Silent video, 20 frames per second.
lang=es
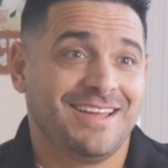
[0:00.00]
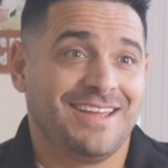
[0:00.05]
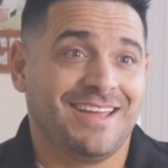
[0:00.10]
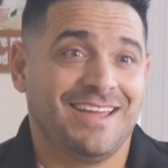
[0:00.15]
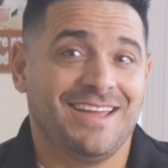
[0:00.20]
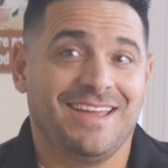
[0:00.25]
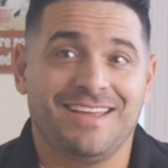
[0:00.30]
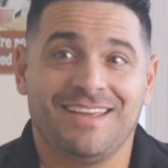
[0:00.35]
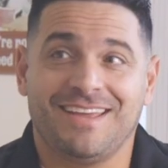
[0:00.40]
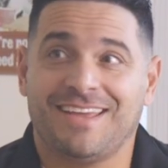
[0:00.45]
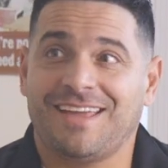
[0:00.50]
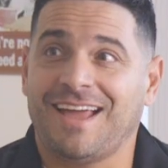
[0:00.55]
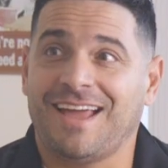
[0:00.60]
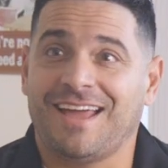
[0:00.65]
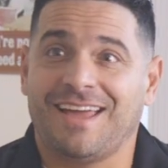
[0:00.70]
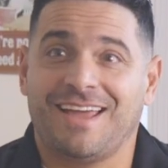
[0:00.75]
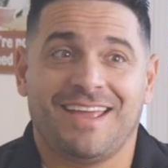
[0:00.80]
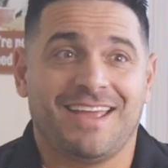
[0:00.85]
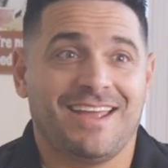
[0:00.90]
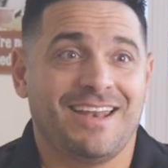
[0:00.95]

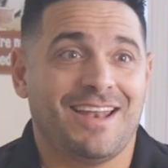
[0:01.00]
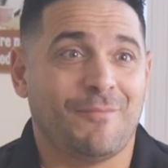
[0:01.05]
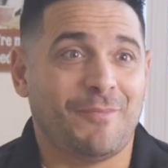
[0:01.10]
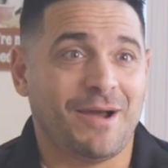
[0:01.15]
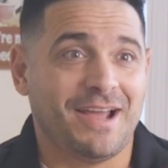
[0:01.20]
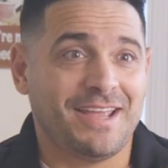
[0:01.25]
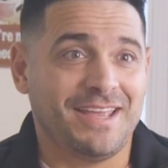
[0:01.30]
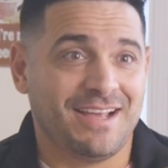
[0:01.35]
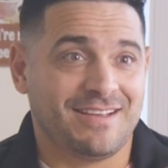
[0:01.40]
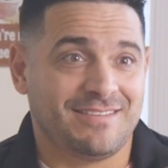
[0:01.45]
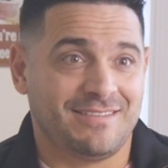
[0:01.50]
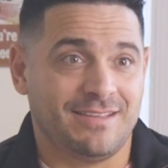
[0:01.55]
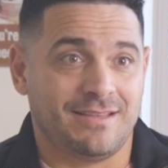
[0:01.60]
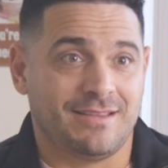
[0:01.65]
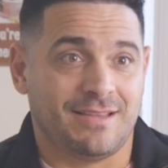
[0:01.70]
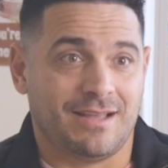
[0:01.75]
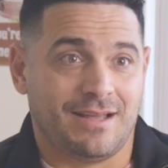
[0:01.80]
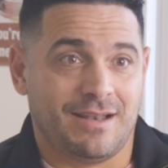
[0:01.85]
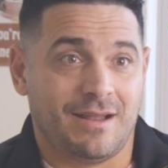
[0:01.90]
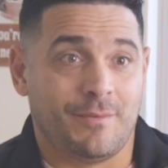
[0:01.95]
que, que, la magia exista.